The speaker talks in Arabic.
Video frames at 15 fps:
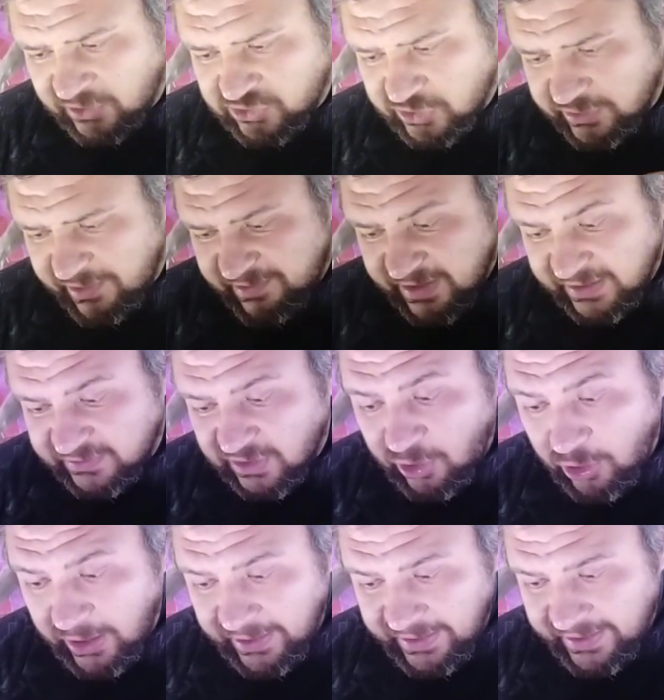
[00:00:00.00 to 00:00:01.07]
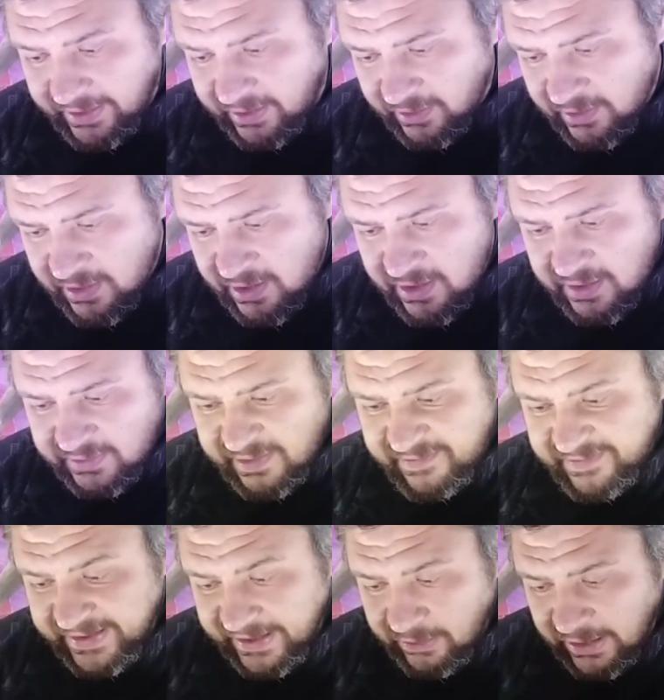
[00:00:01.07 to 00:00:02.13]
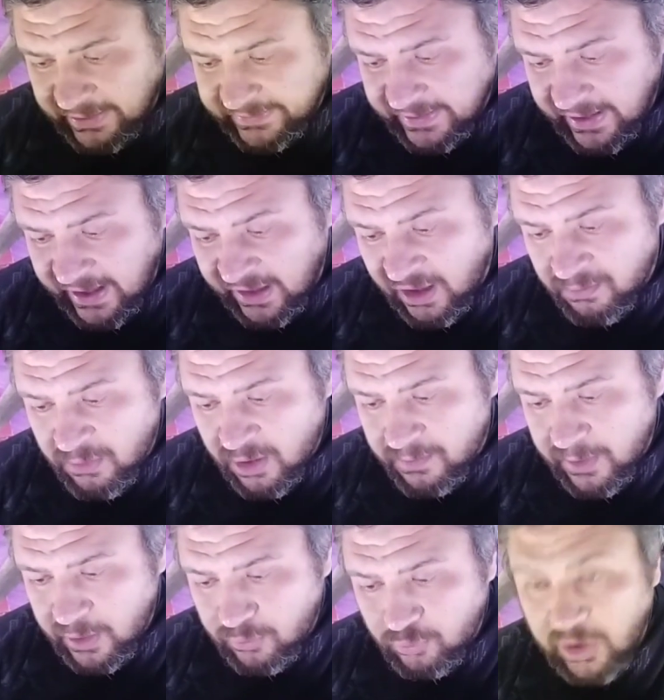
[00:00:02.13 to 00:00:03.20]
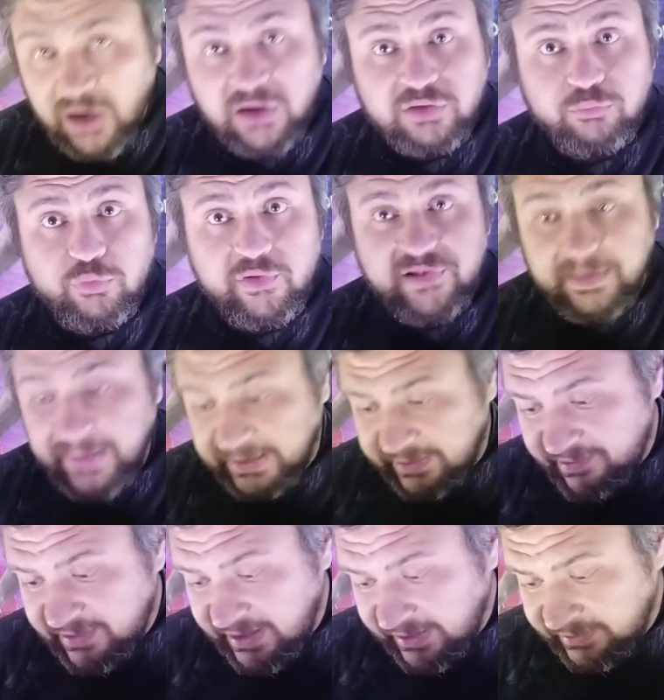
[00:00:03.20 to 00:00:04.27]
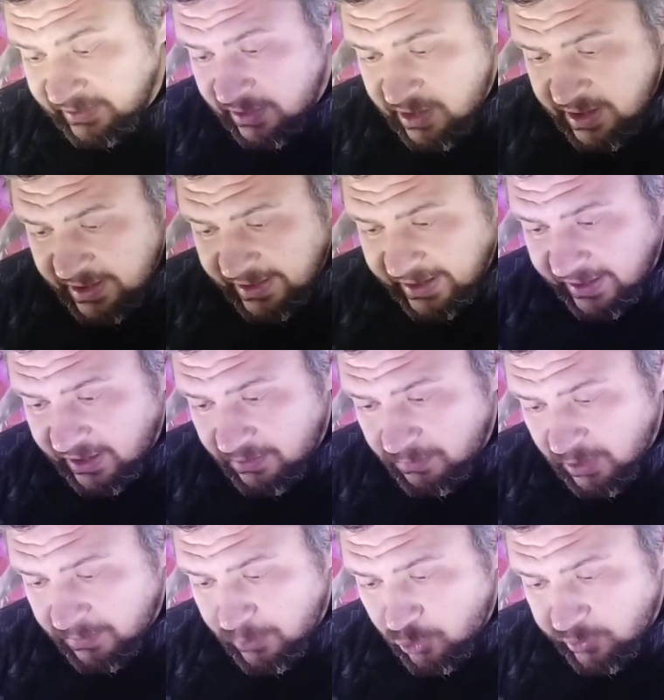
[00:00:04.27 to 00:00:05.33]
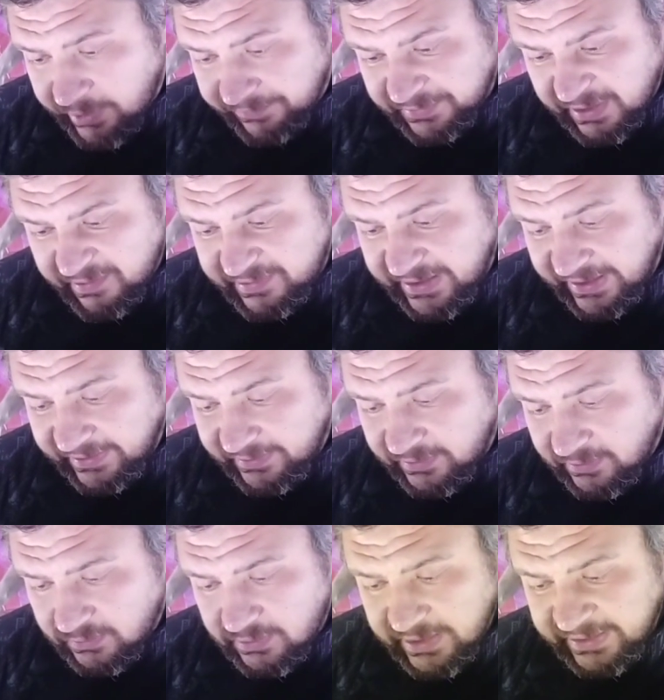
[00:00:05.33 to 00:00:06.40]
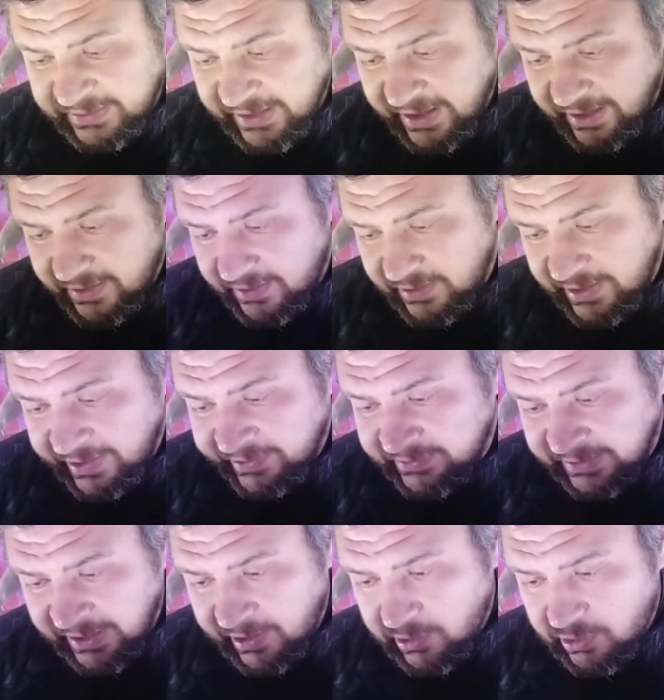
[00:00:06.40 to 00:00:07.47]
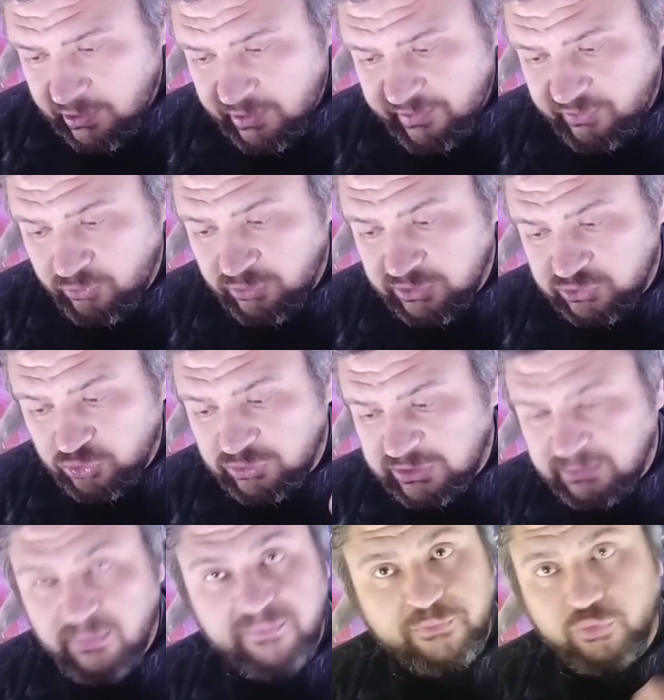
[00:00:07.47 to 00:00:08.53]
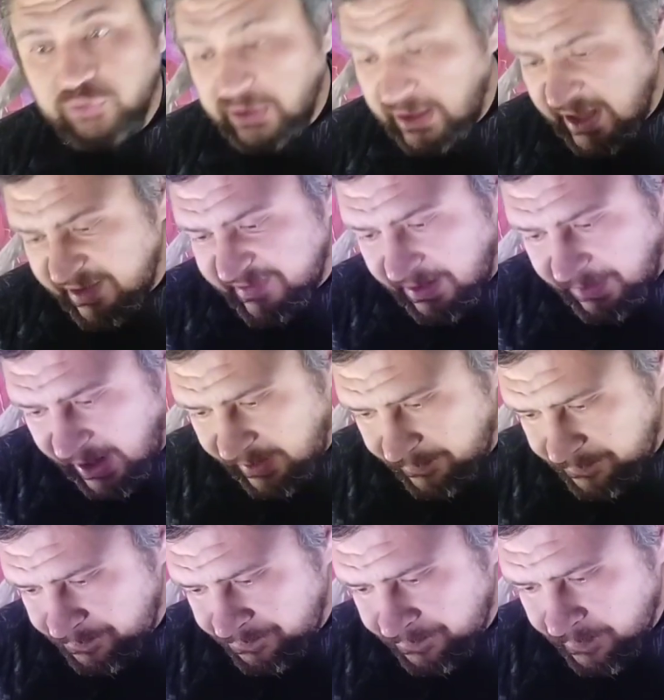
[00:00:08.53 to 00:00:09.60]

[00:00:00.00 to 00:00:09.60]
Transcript: 10 تسديدات راحوا عليك تسديده واحده على المرمى وسبع تسديدات خارج المرمى وكف تسديد اثنين انت شوط المفروض ان هي سبعه